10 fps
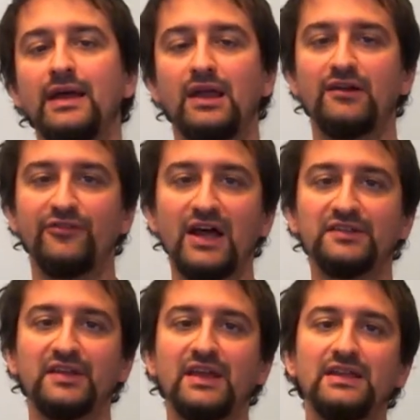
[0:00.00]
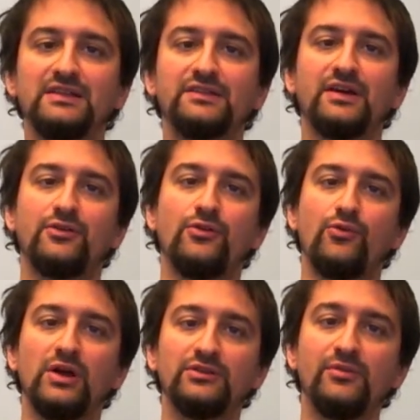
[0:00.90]
e la frase che inizia con
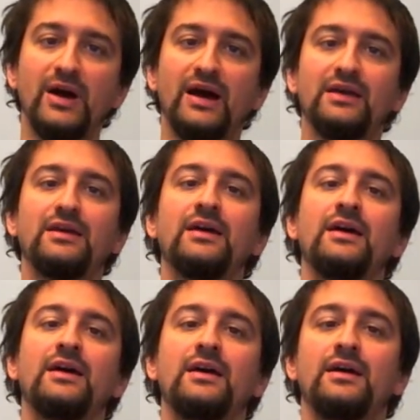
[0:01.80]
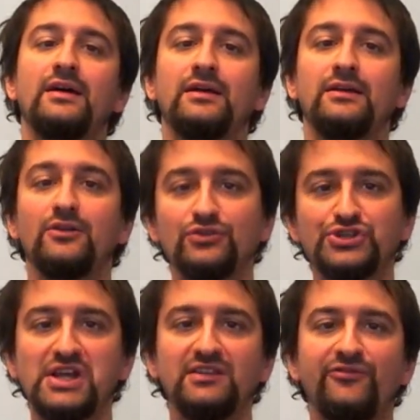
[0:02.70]
quando mai non
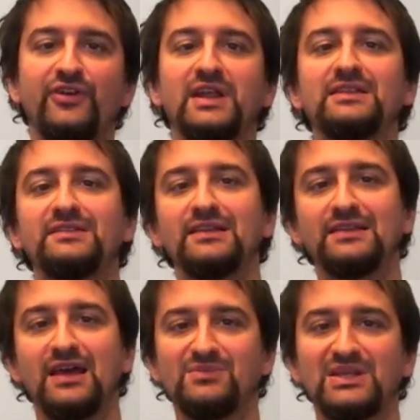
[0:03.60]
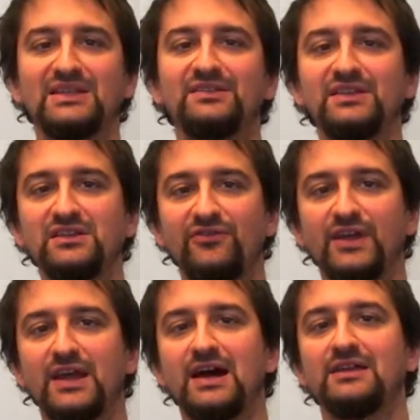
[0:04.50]
c'è differenza in termini di
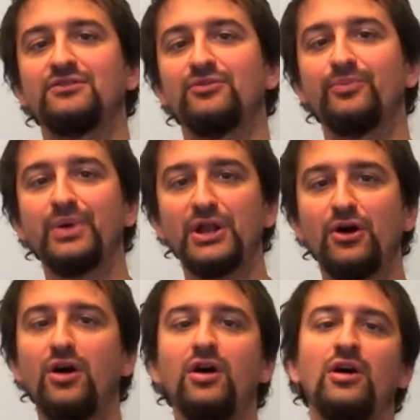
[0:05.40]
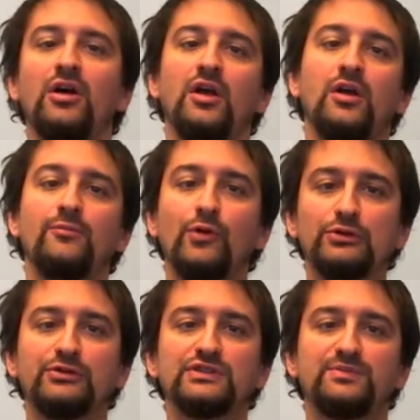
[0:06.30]
significato, però
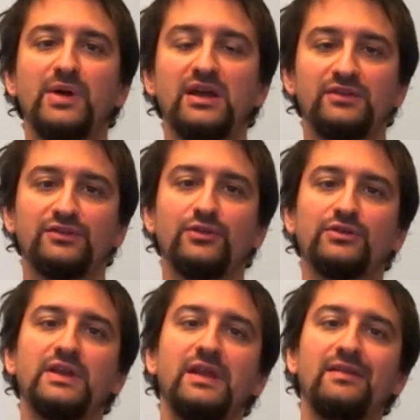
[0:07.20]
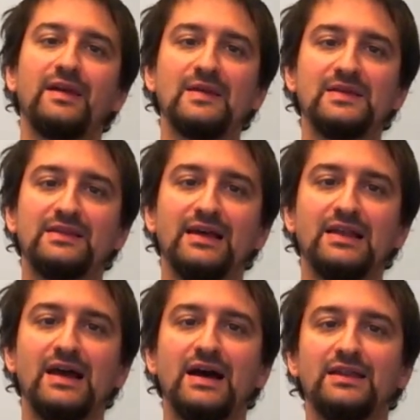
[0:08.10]
molto spesso noterete che gli
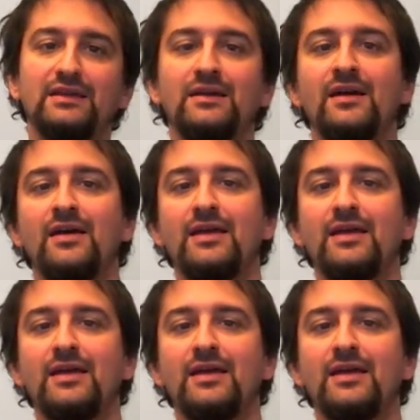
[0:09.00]
italiani